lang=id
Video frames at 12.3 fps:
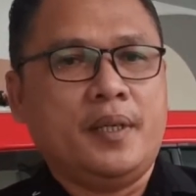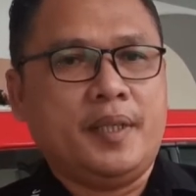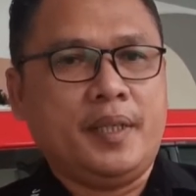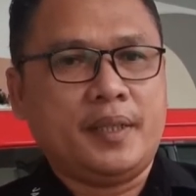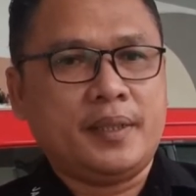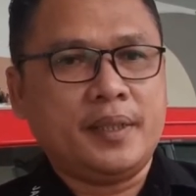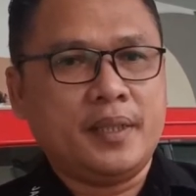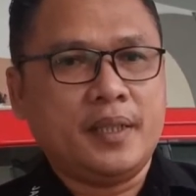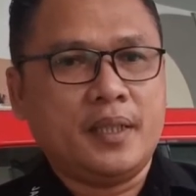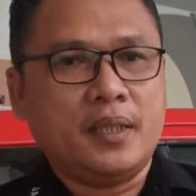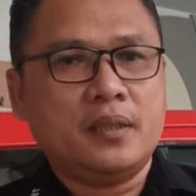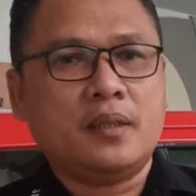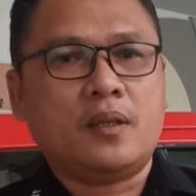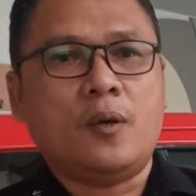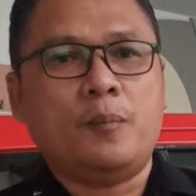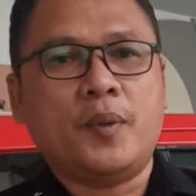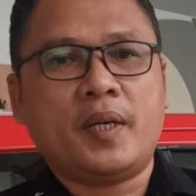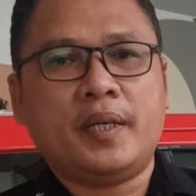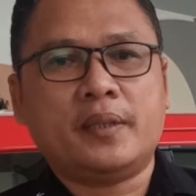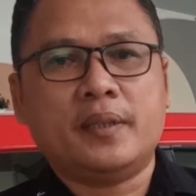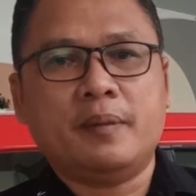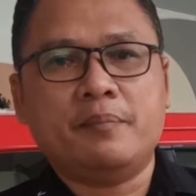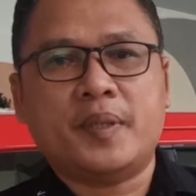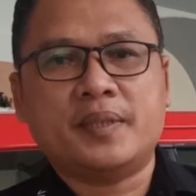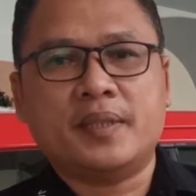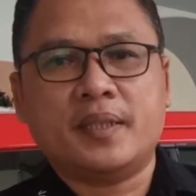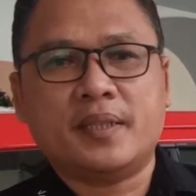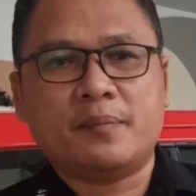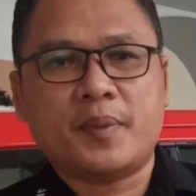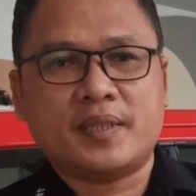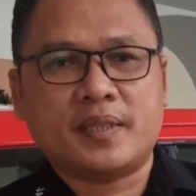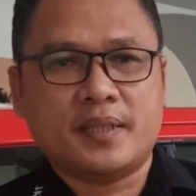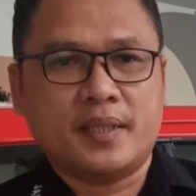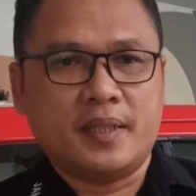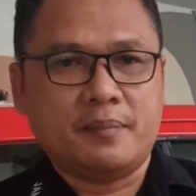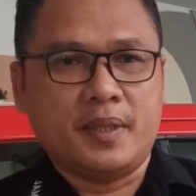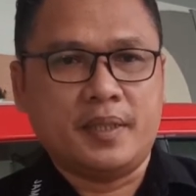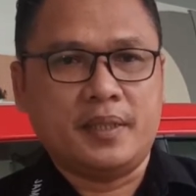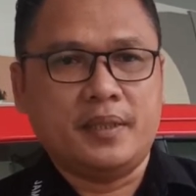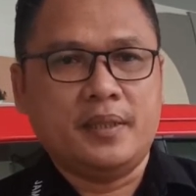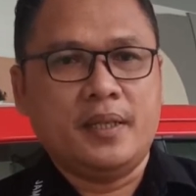Yang ketiga, koper headlamp pastikan terpasang dengan baik.